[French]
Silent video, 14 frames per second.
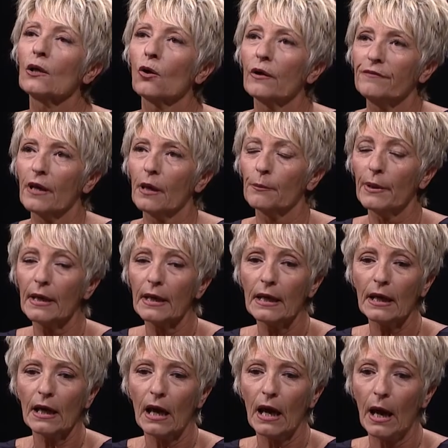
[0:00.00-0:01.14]
Le
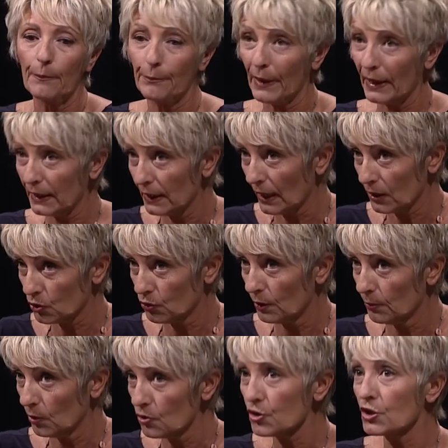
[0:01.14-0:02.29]
Réverbère, à Paris
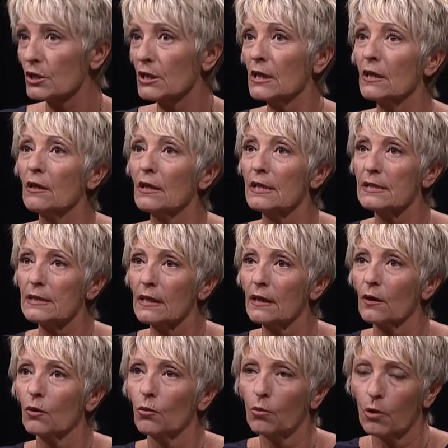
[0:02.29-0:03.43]
actuellement, chez
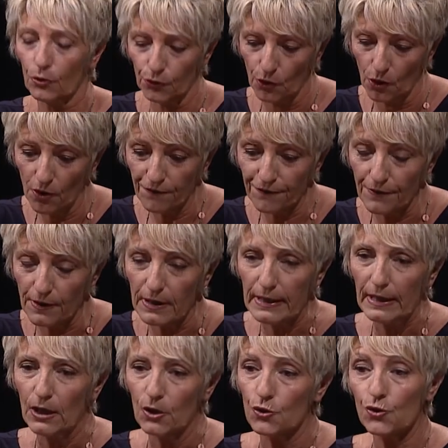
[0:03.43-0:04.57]
Esther Wardhoff,
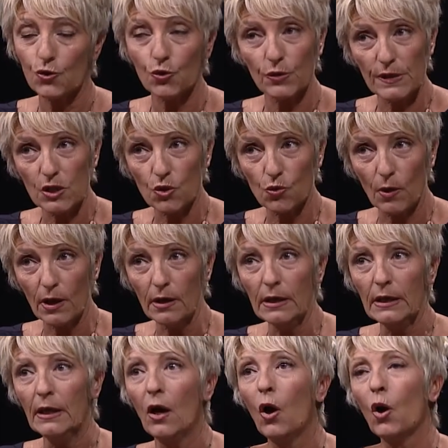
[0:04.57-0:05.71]
jusqu'au 6 juin.
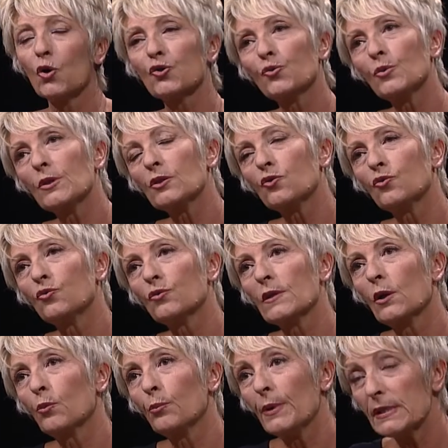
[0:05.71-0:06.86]
Ensuite, nous
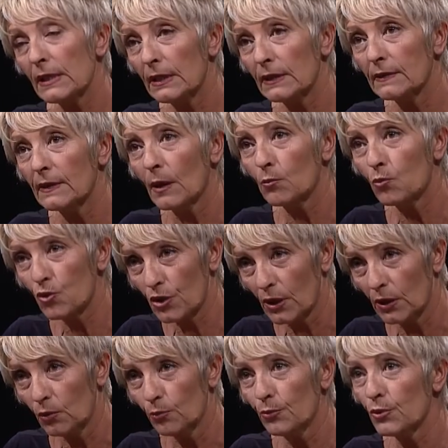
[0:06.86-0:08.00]
allons passer l'été à
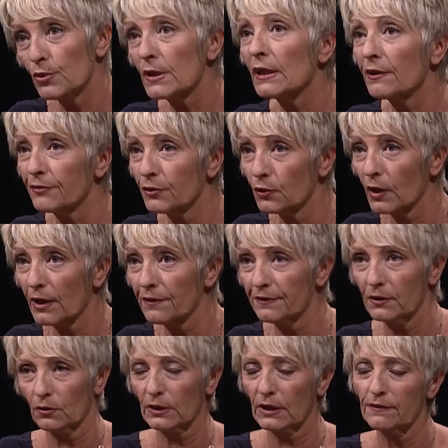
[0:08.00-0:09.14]
Mougins, au musée de la
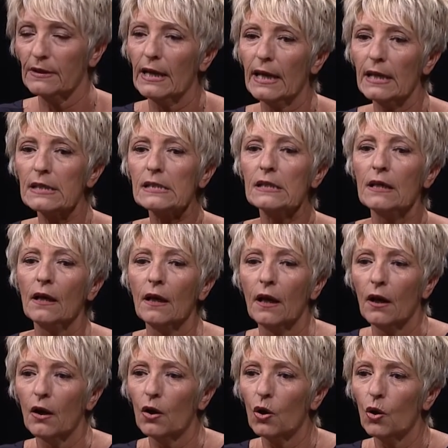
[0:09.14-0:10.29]
photographie André Villers,
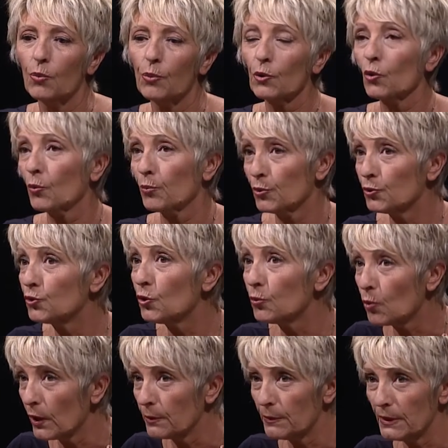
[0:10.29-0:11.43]
euh, pendant plus de deux
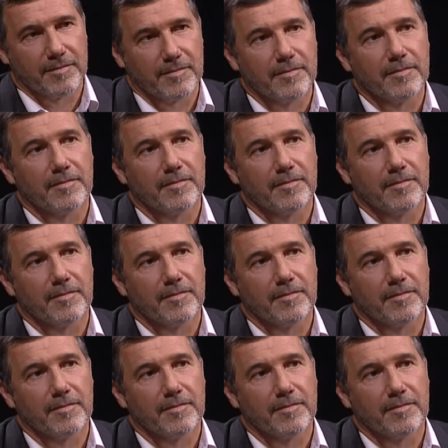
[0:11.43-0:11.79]
mois et demi.